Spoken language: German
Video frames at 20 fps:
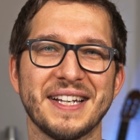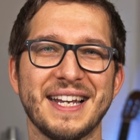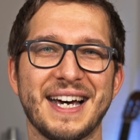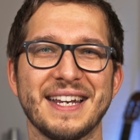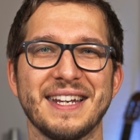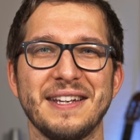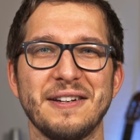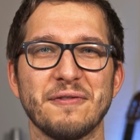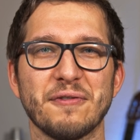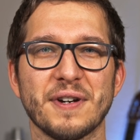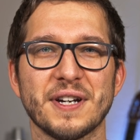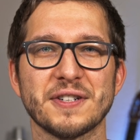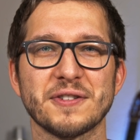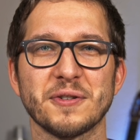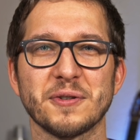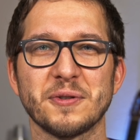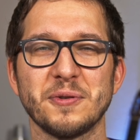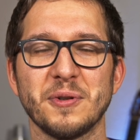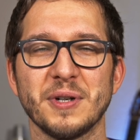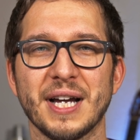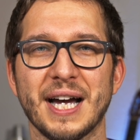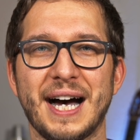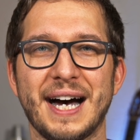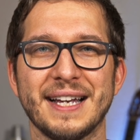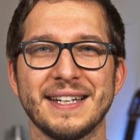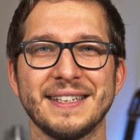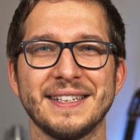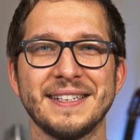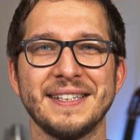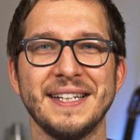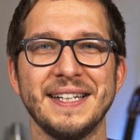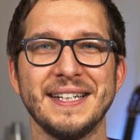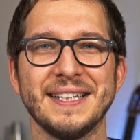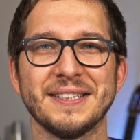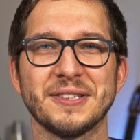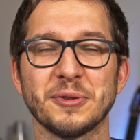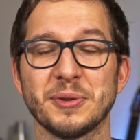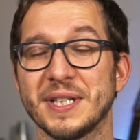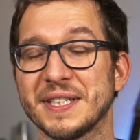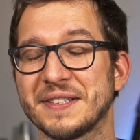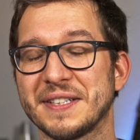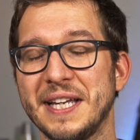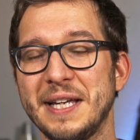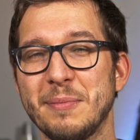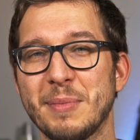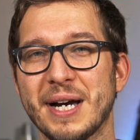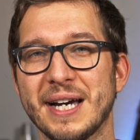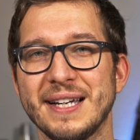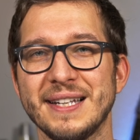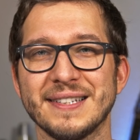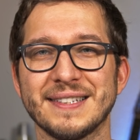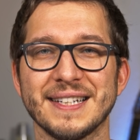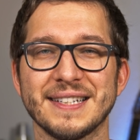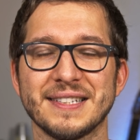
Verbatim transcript: Ladeinfrastruktur gerade so das Thema ist.